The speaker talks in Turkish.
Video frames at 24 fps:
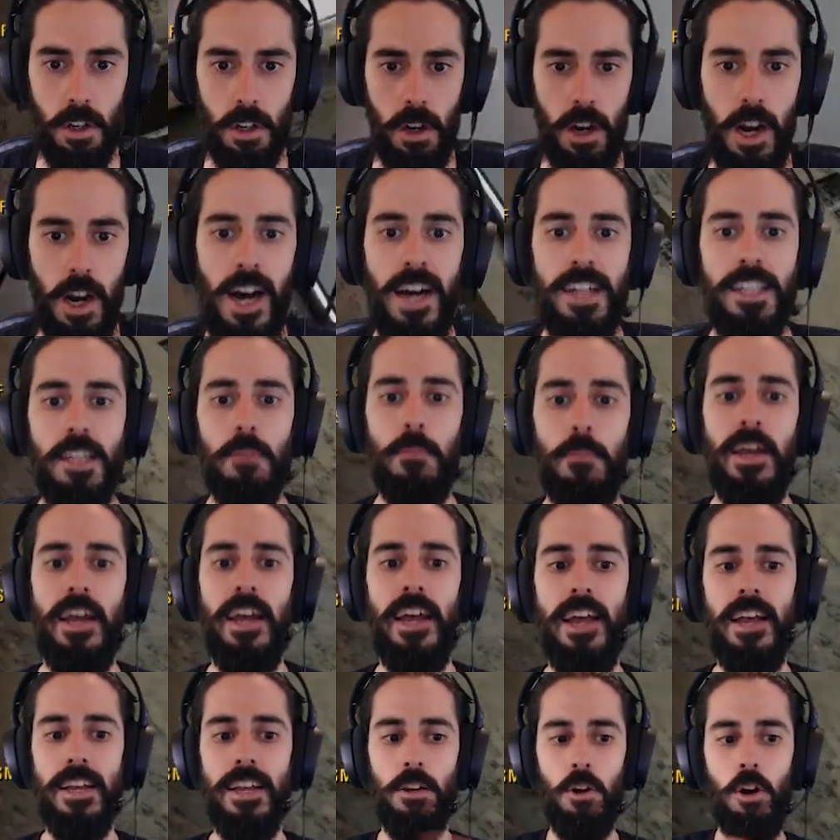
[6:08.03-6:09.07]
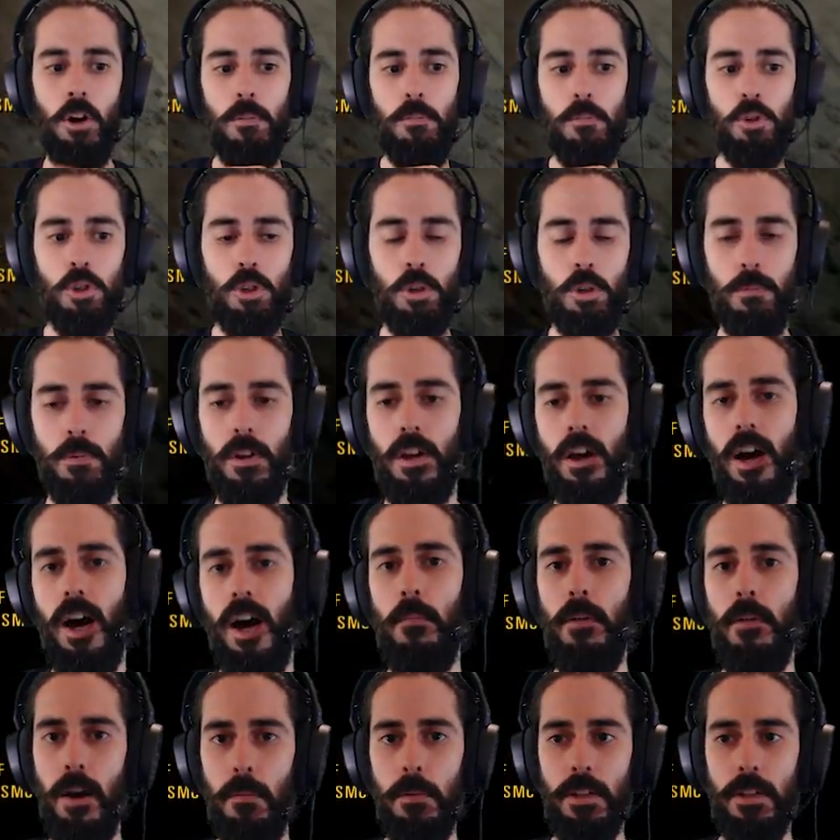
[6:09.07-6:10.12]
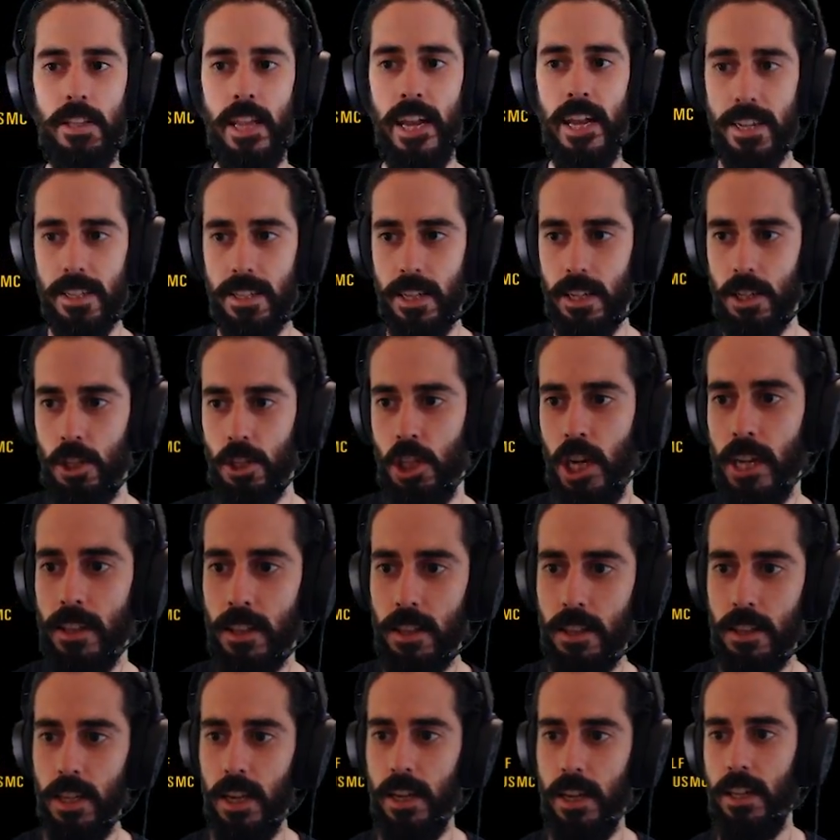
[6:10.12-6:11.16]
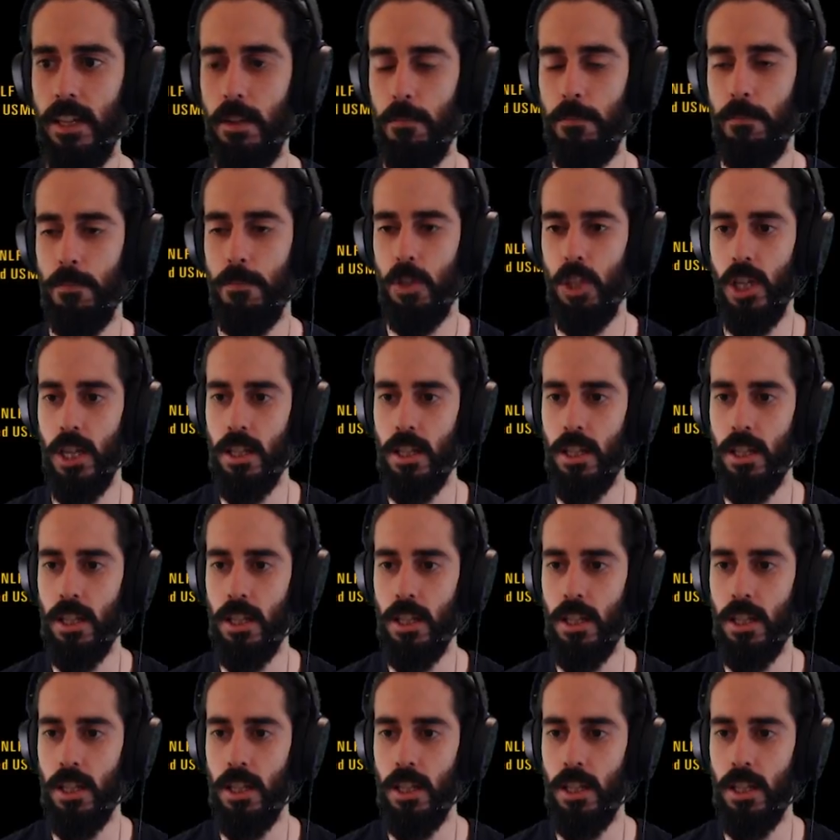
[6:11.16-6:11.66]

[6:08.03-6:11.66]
Hadi be görmüştüm. Ama abi tek de çat diye indim. Çat